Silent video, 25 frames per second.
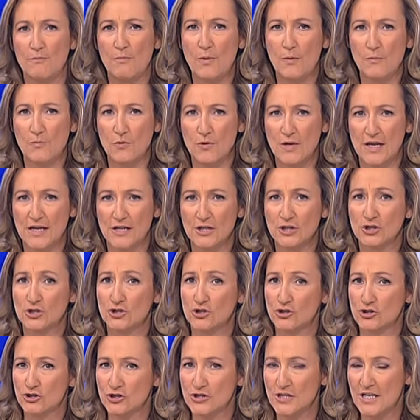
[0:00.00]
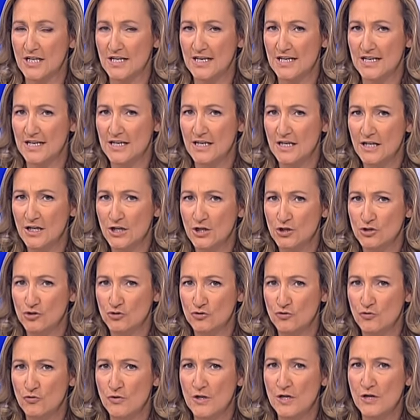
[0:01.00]
popular sostiene
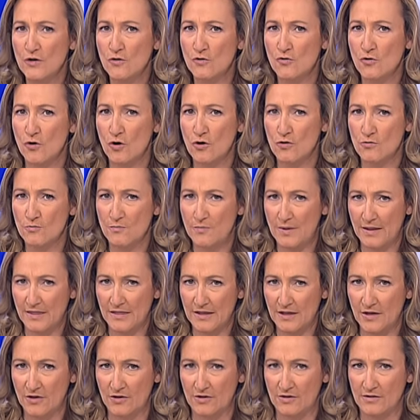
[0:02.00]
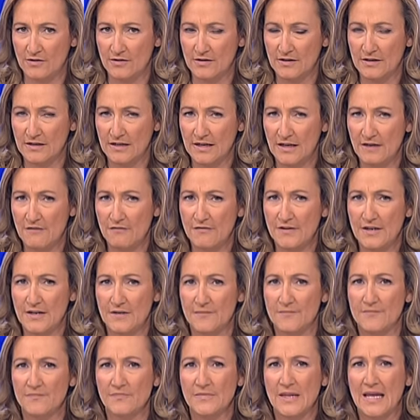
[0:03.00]
su inculpación. En fin,
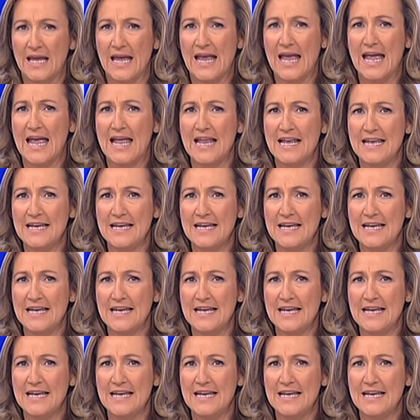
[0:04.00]
el